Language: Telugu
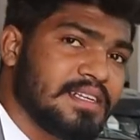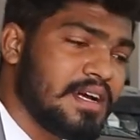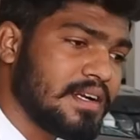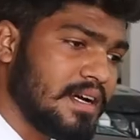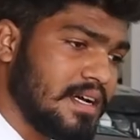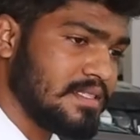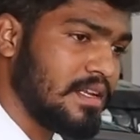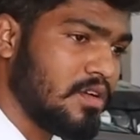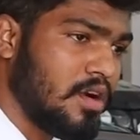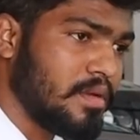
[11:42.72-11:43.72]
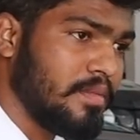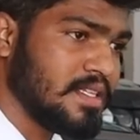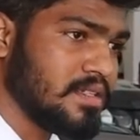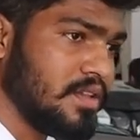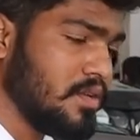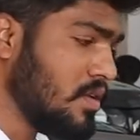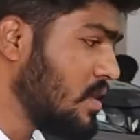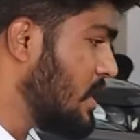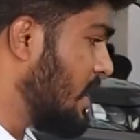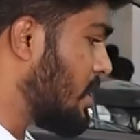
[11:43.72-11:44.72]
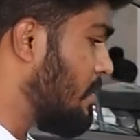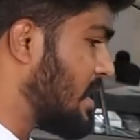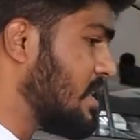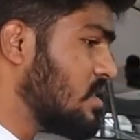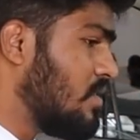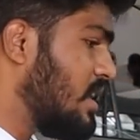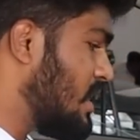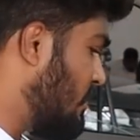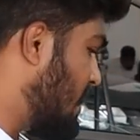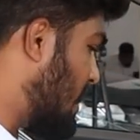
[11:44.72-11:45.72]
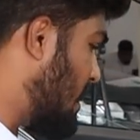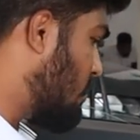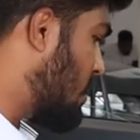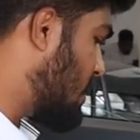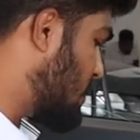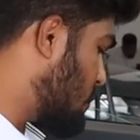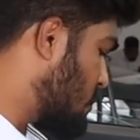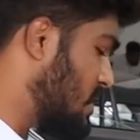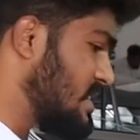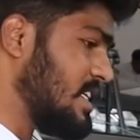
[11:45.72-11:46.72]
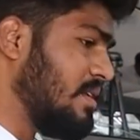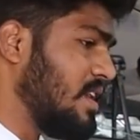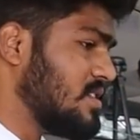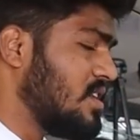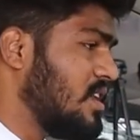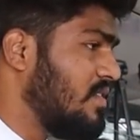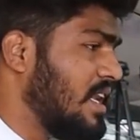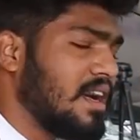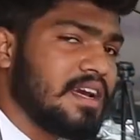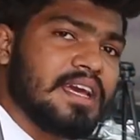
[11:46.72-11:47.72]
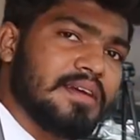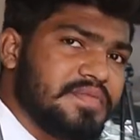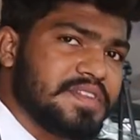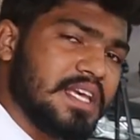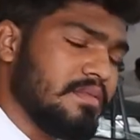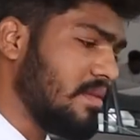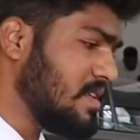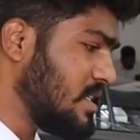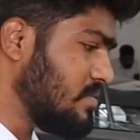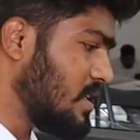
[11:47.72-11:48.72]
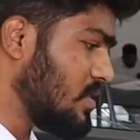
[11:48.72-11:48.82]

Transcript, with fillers: అయితే టాటా అస్సలు కాంప్రమైజ్ అవ్వదు ఇక బటన్స్ క్వాలిటీ వీటన్ని క్వాలిటీ చూసుకుంటే సేమ్ నెక్సాన్ ఇవి లాగే సేమ్ లభించడం